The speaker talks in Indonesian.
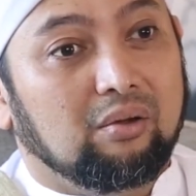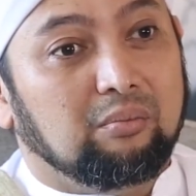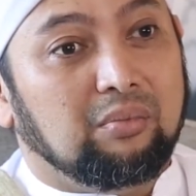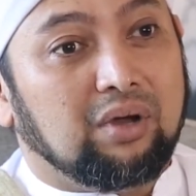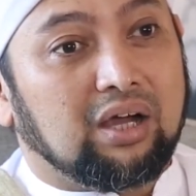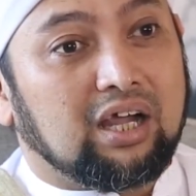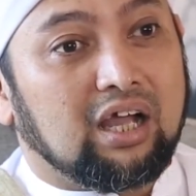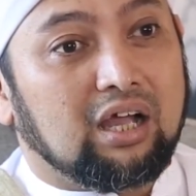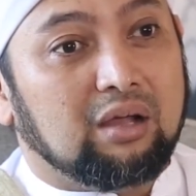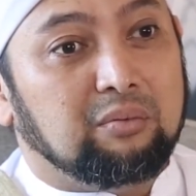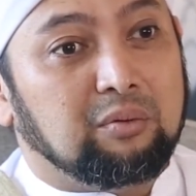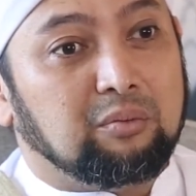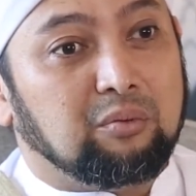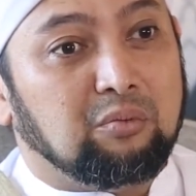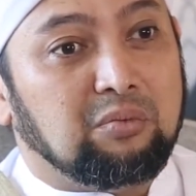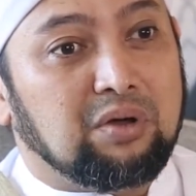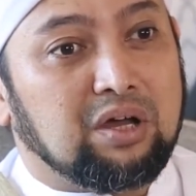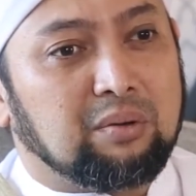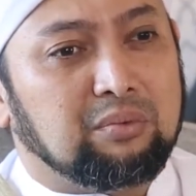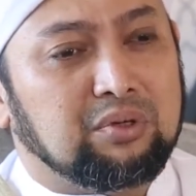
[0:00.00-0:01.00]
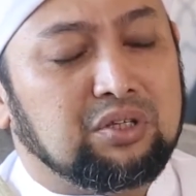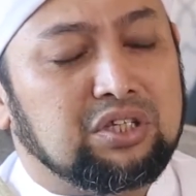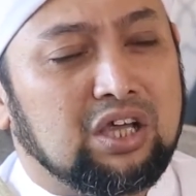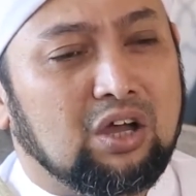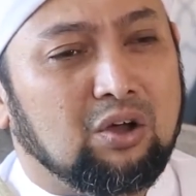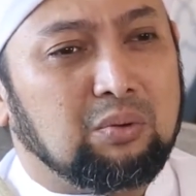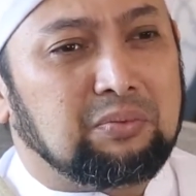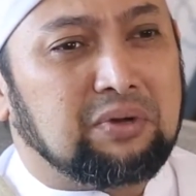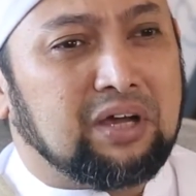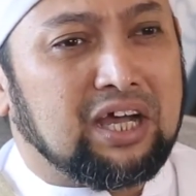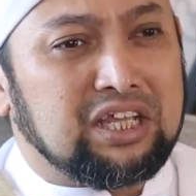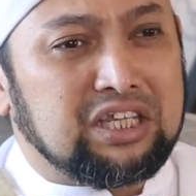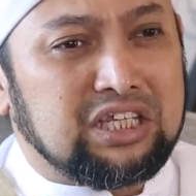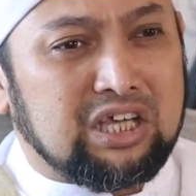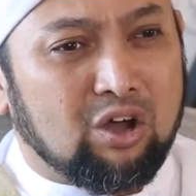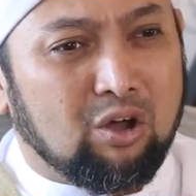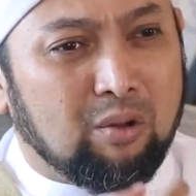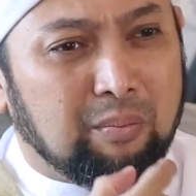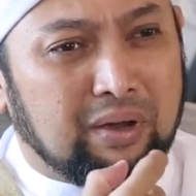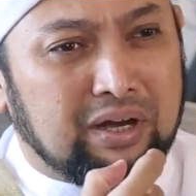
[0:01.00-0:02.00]
Maka Habib Umar menjawab dengan
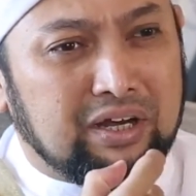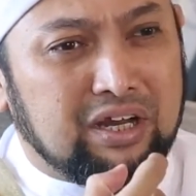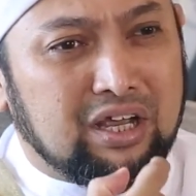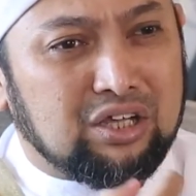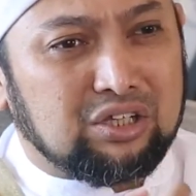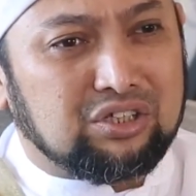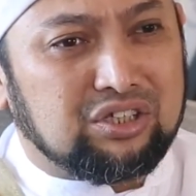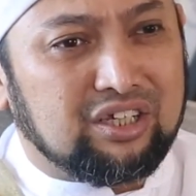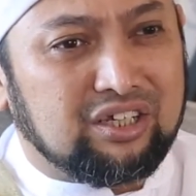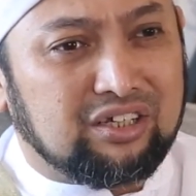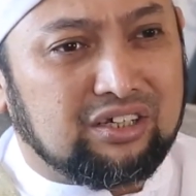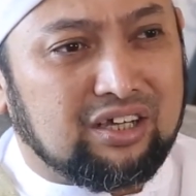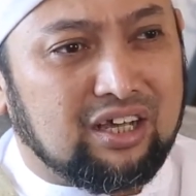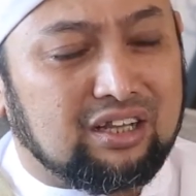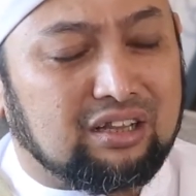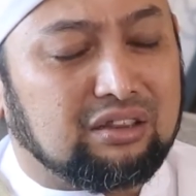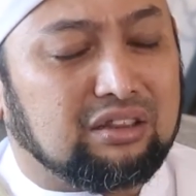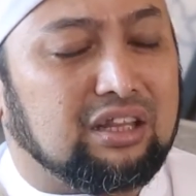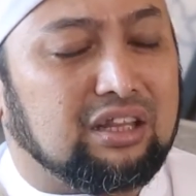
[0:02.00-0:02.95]
jawaban yang singkat